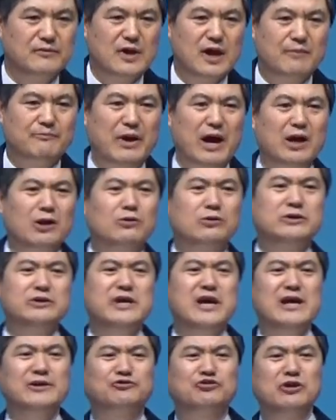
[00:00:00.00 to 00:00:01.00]
바로 그
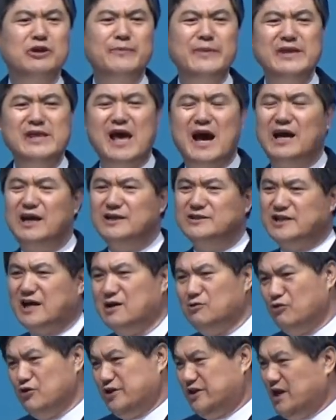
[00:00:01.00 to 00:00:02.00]
예수님이 내 안에
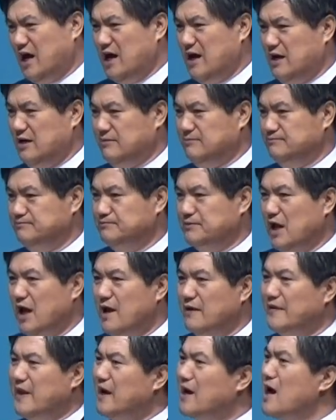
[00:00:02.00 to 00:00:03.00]
살고 있다
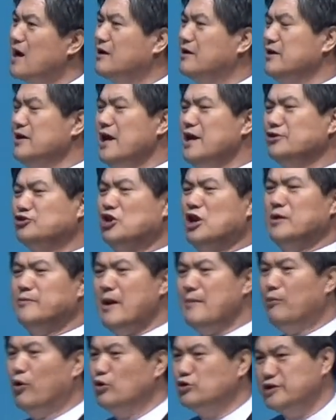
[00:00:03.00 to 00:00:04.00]
내가 그 예수님을
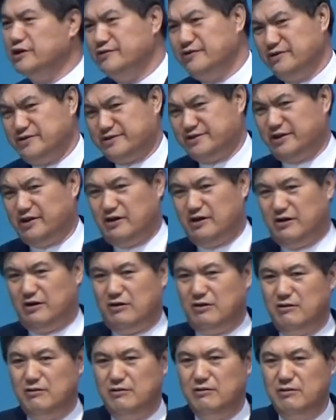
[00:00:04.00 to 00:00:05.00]
모셔들어서
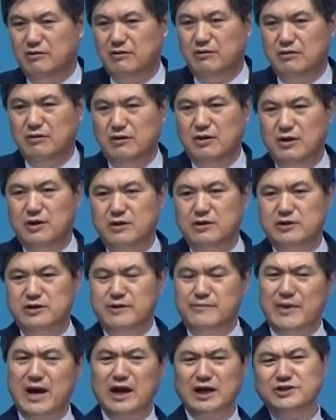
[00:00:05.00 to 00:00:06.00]
이
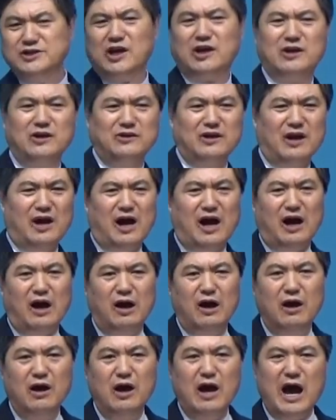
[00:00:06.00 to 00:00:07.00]
마귀 새끼들아
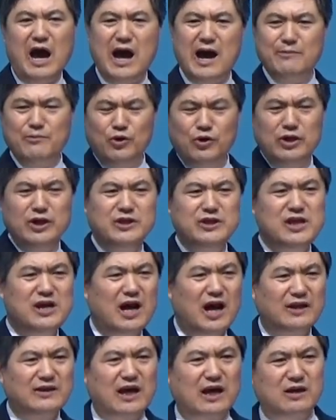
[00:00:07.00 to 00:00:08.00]
아무리 네가
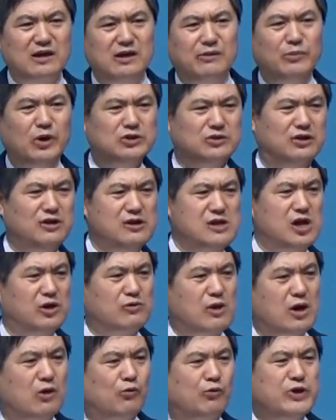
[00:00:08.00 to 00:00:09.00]
나를 넘어뜨리려고
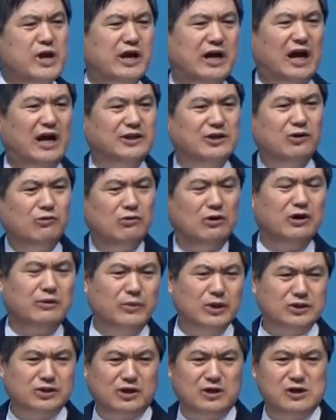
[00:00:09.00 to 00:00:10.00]
하고 우리의 가정을
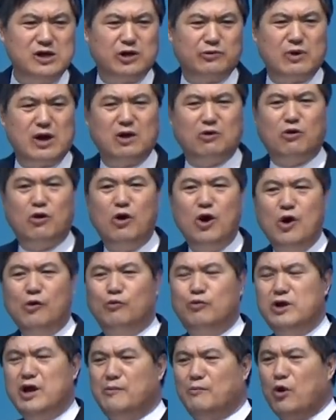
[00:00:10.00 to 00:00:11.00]
넘어뜨리려고 하고
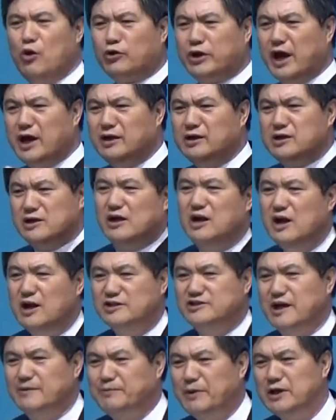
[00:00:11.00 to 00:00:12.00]
우리의 목회를
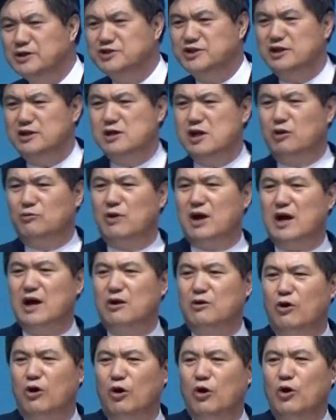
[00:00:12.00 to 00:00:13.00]
자빠르시려고
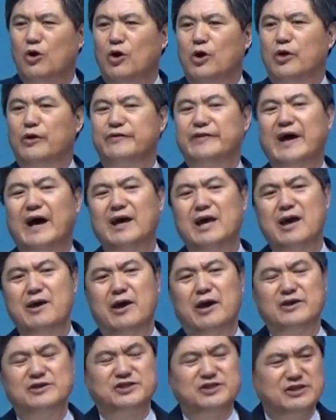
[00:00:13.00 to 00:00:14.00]
하고
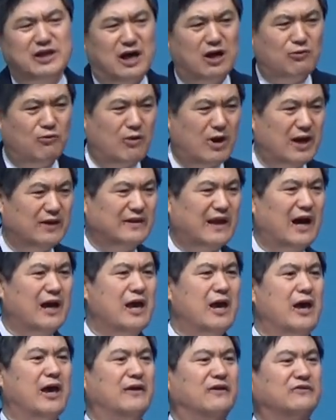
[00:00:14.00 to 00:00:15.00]
나의 신앙과
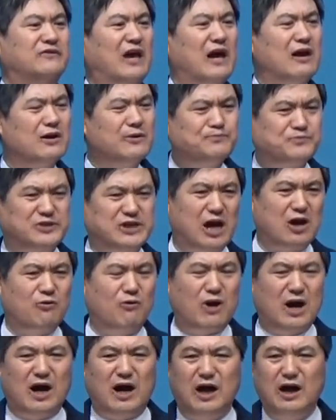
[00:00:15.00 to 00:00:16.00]
나의
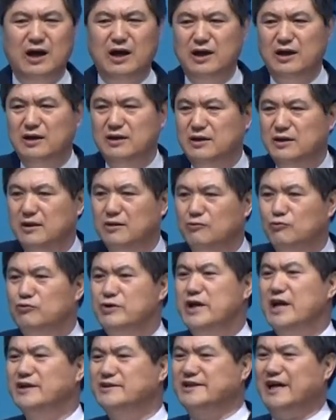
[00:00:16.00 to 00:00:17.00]
사업장과
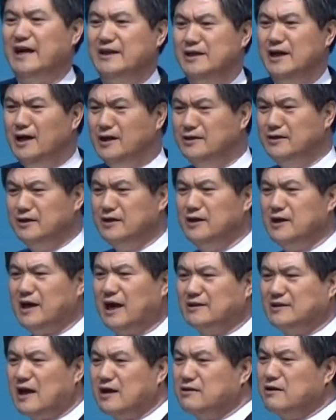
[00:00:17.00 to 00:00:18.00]
우리의 자녀들을
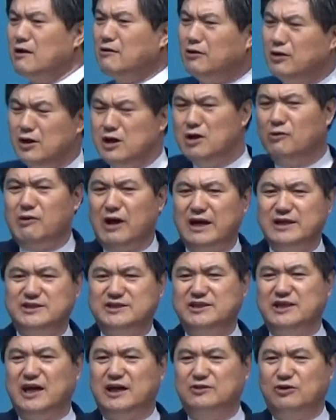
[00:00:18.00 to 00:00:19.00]
갖다 꺾으려고
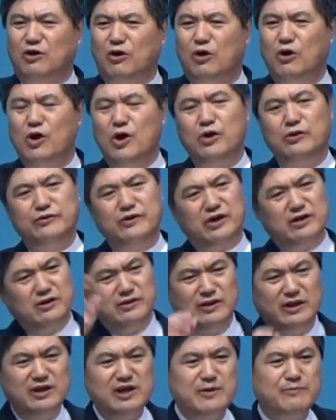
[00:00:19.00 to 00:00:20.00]
할지라도
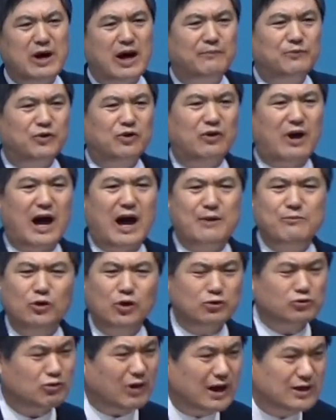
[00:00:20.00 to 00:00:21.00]
너는 네 마음대로
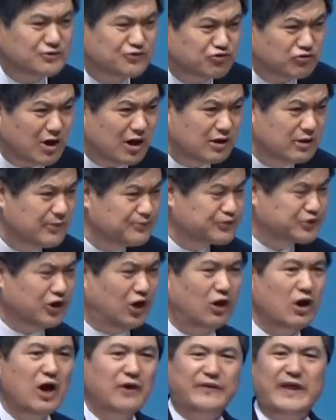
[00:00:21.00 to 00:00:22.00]
아무것도 할 수가
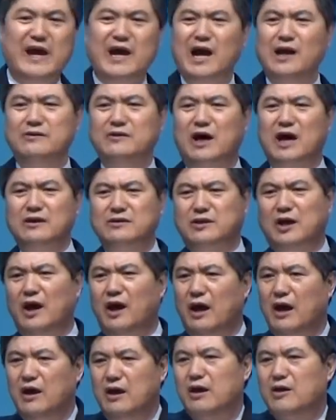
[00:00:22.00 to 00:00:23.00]
없어. 내가 너한테
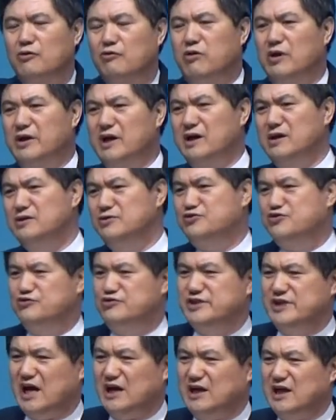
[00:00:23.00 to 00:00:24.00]
권한을
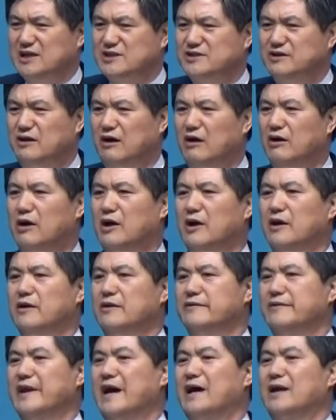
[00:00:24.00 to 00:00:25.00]
주질 않았어.
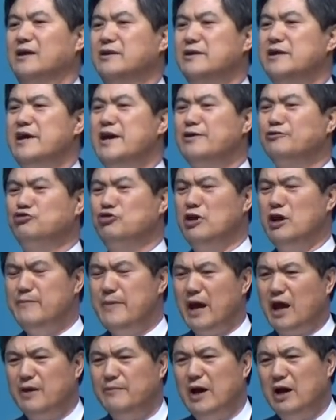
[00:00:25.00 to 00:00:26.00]
나는
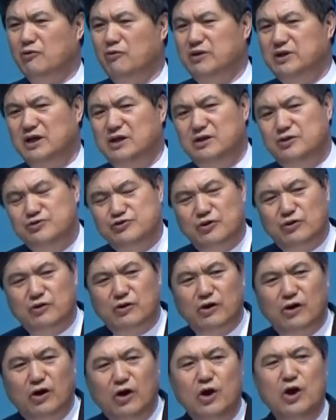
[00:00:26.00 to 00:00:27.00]
예수님에게만 권한을
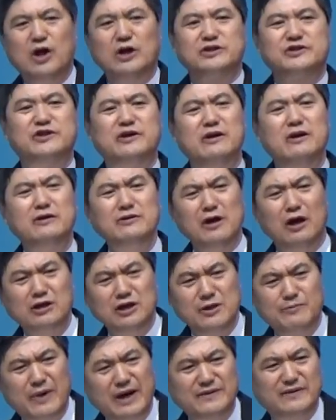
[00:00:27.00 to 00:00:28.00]
줬고
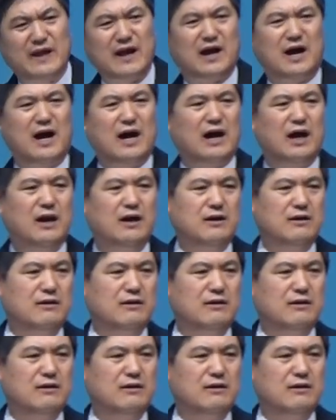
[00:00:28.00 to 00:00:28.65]
성령님만 내가